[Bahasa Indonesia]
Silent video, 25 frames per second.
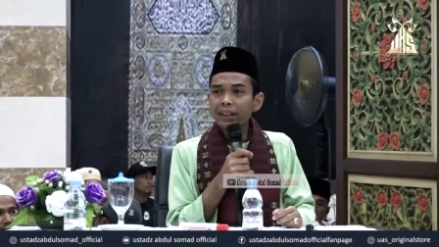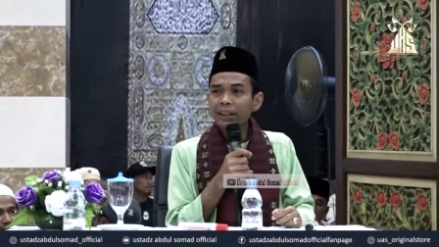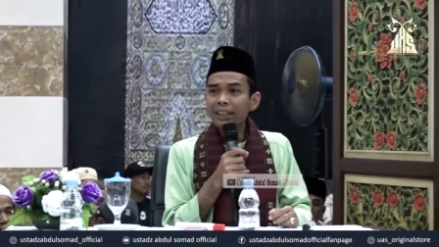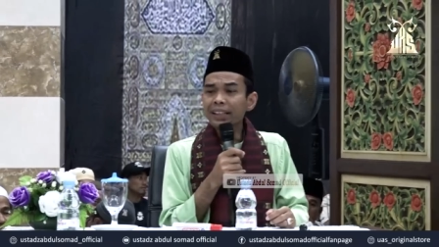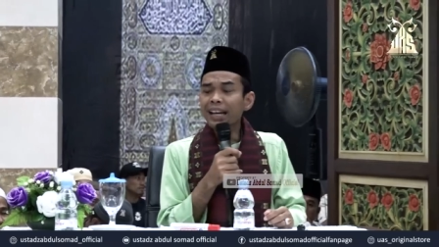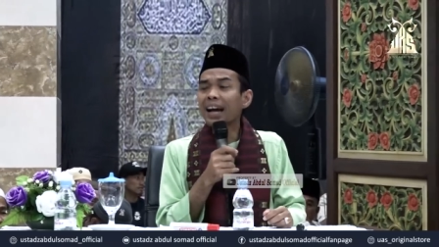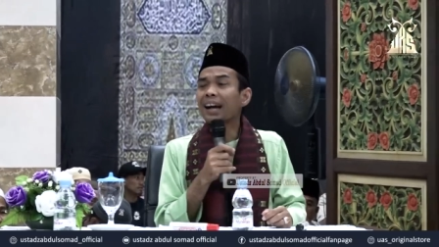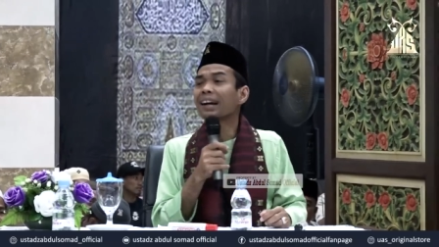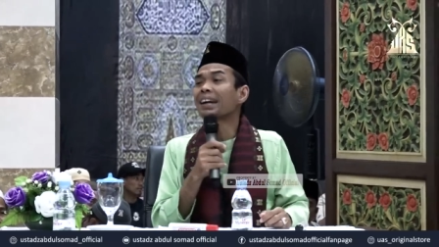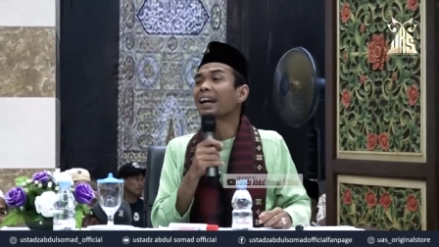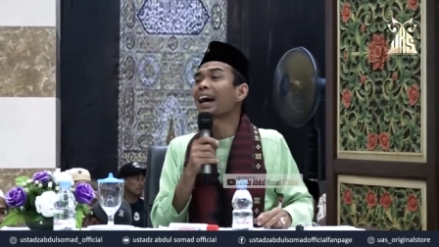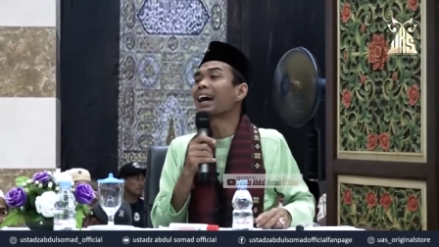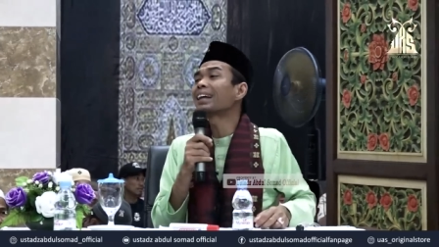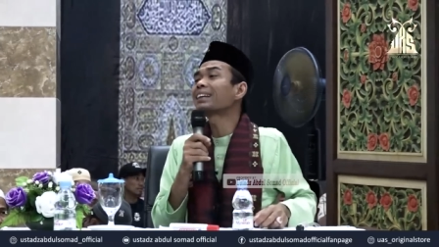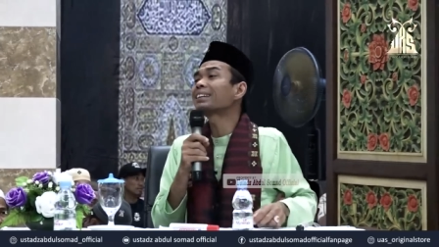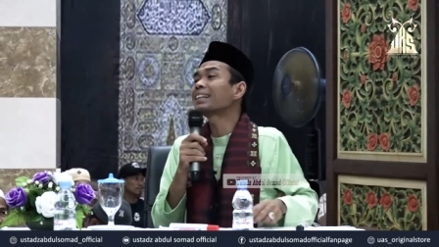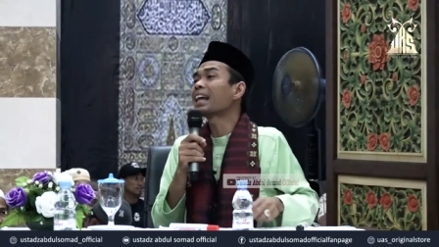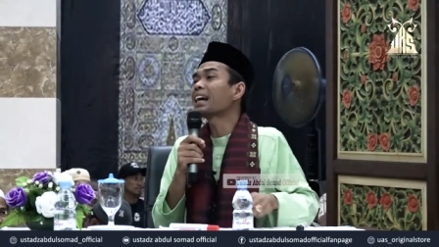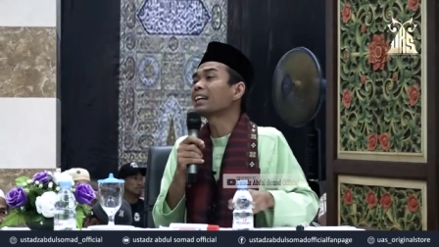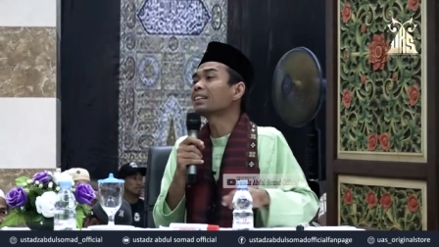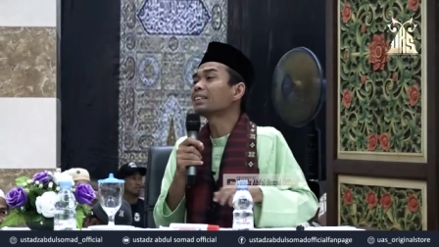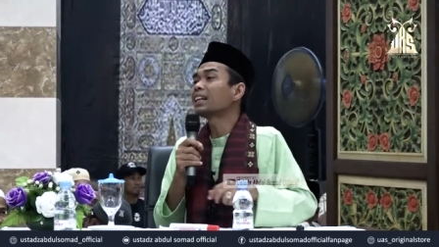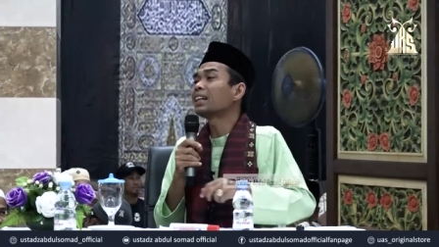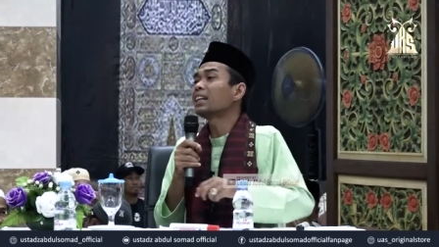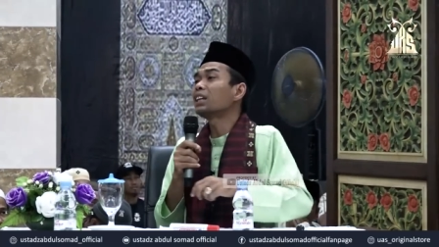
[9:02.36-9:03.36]
Yang
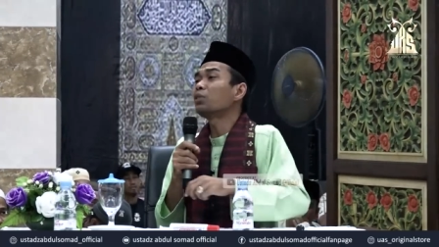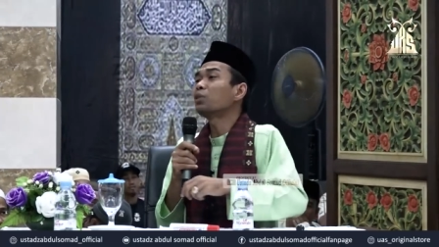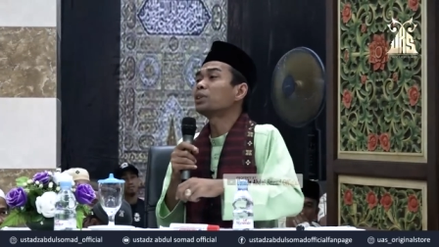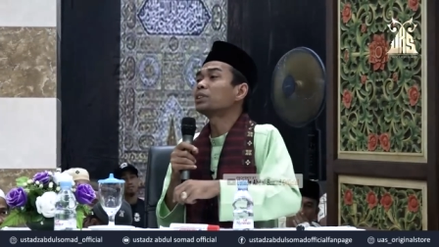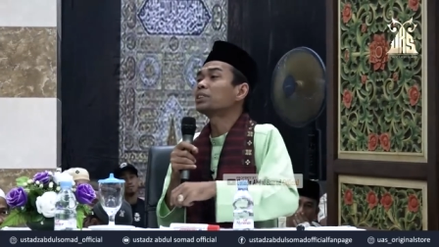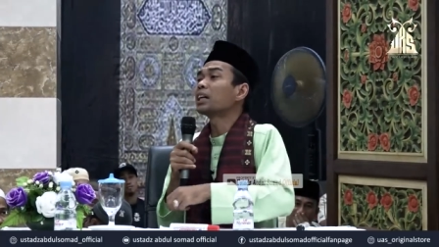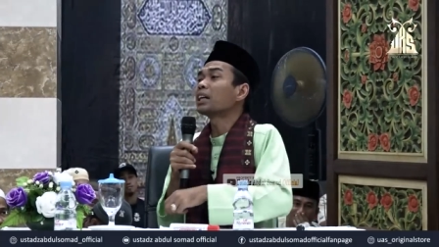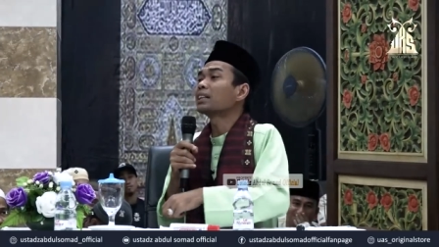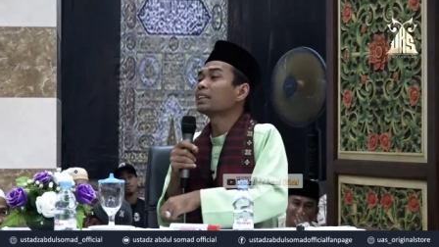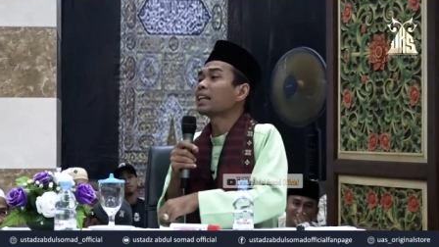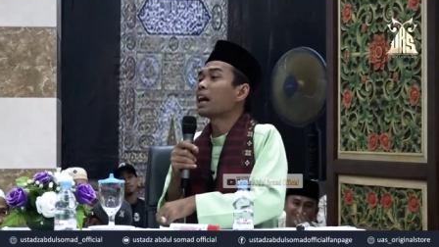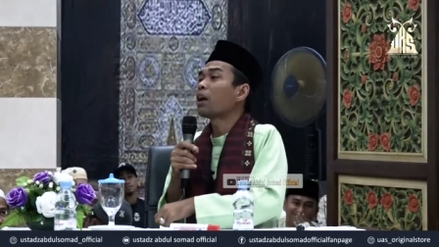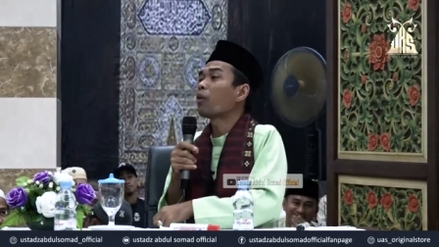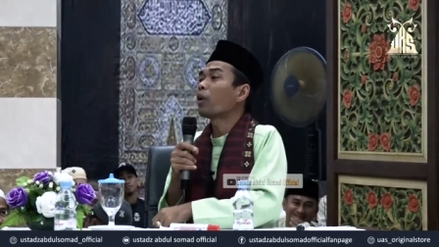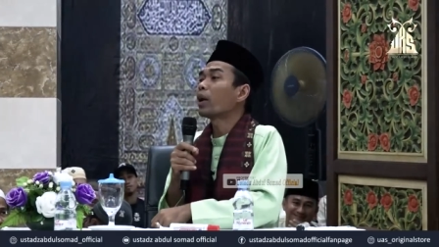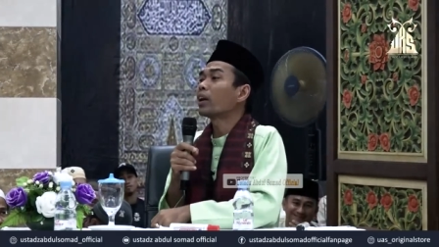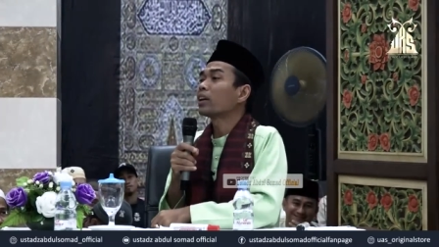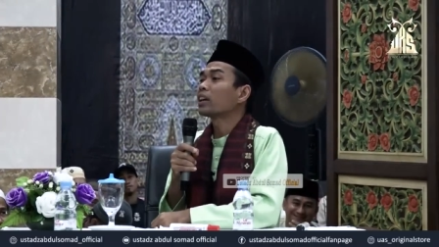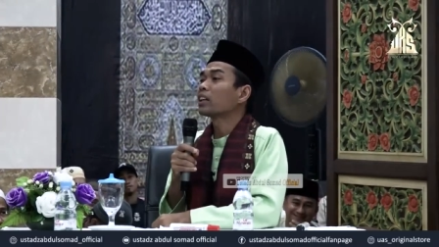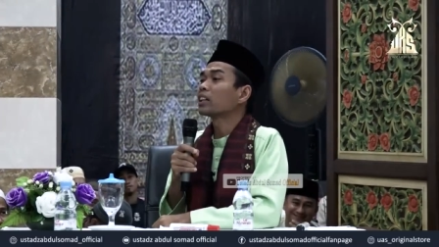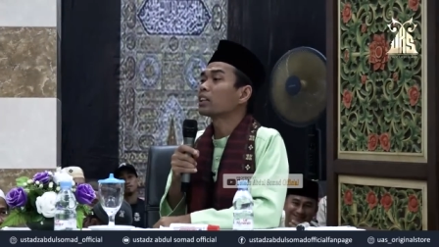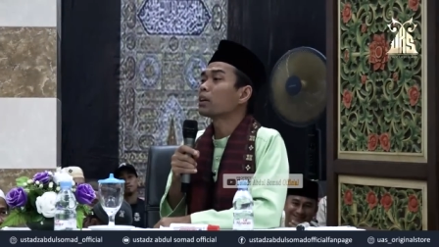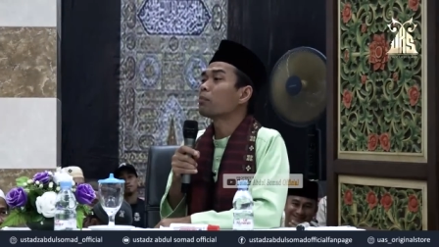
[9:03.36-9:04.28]
datang jadi wisatawan ke